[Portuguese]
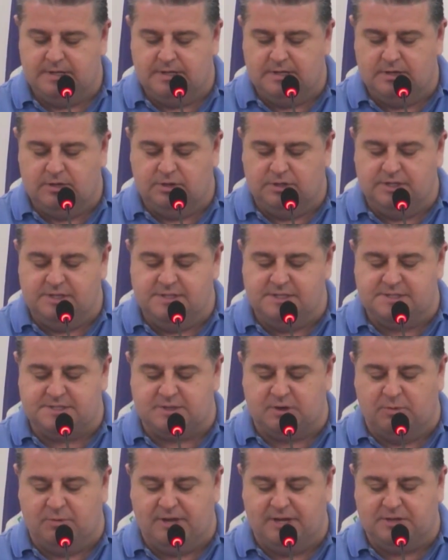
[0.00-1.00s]

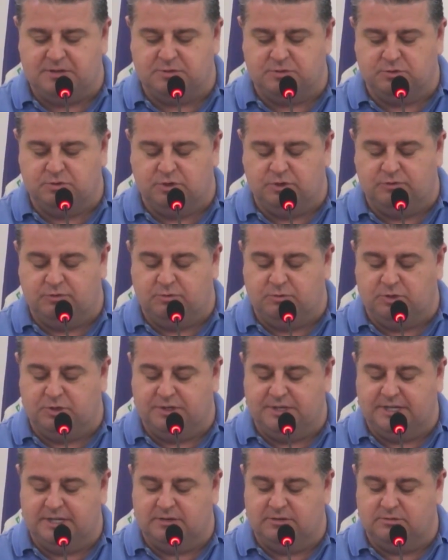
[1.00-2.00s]
Inicialmente, o novo
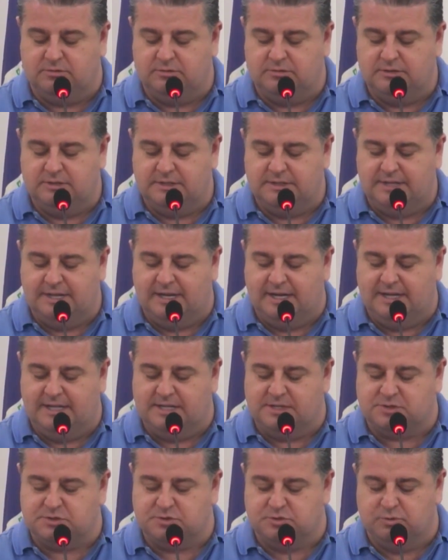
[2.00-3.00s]
modelo da área
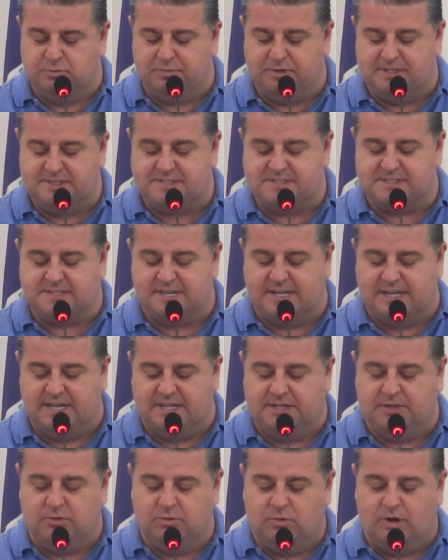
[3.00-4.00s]
azul precisará
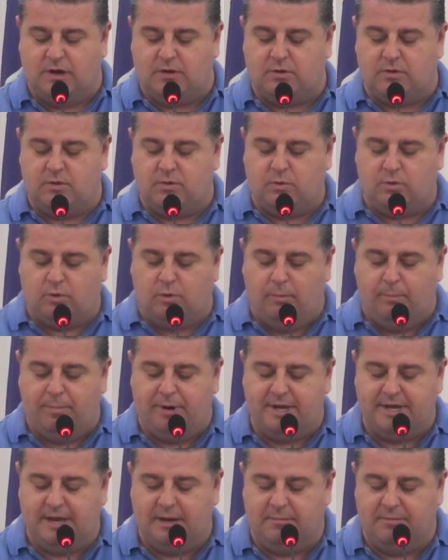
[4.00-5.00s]
de um
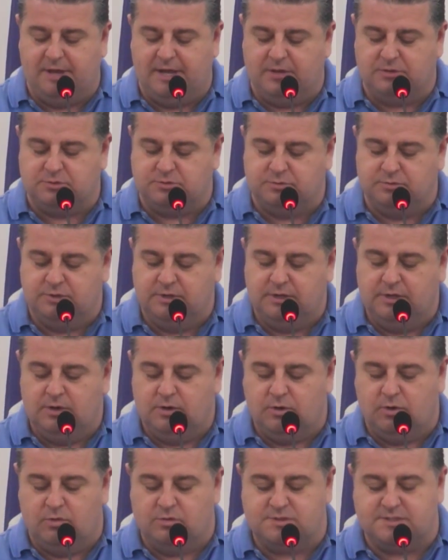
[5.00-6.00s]
acompanhamento
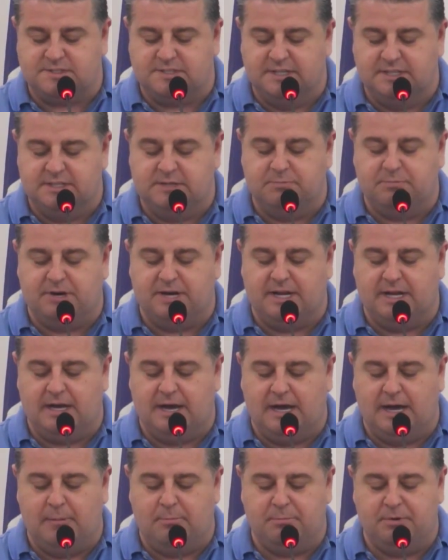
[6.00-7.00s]
constante para
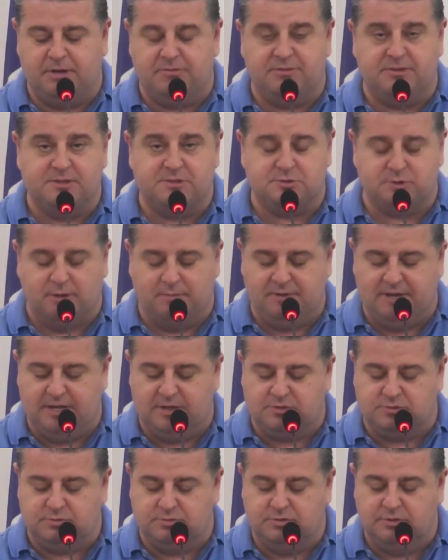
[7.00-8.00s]

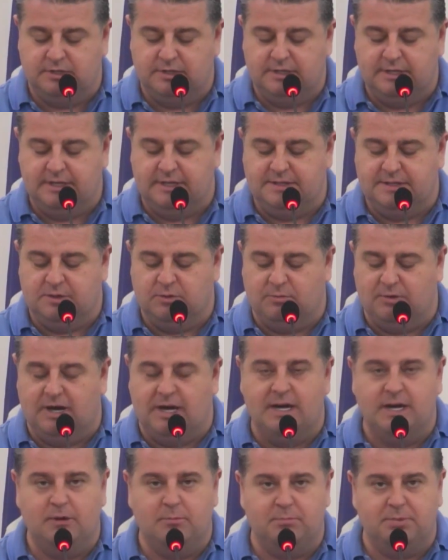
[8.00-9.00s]
aperfeiçoamento e de uma
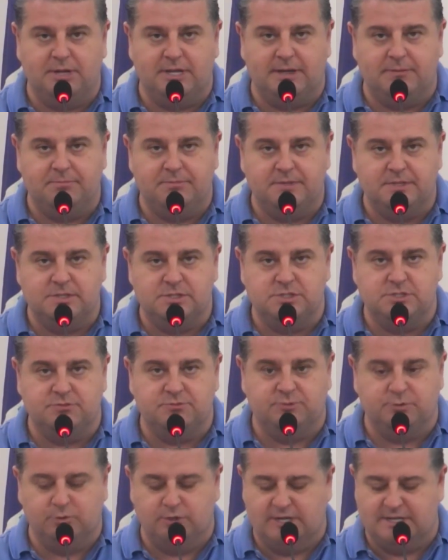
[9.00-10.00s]
ampla
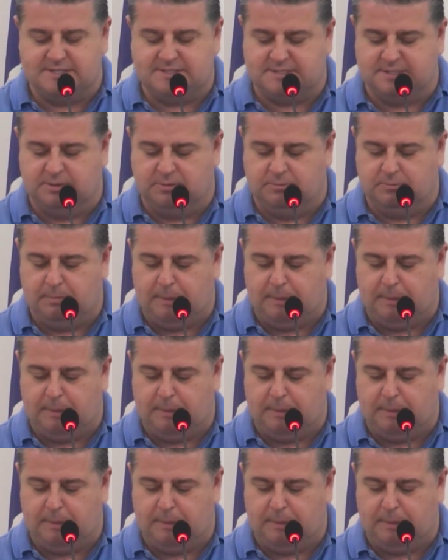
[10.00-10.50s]
divulgação.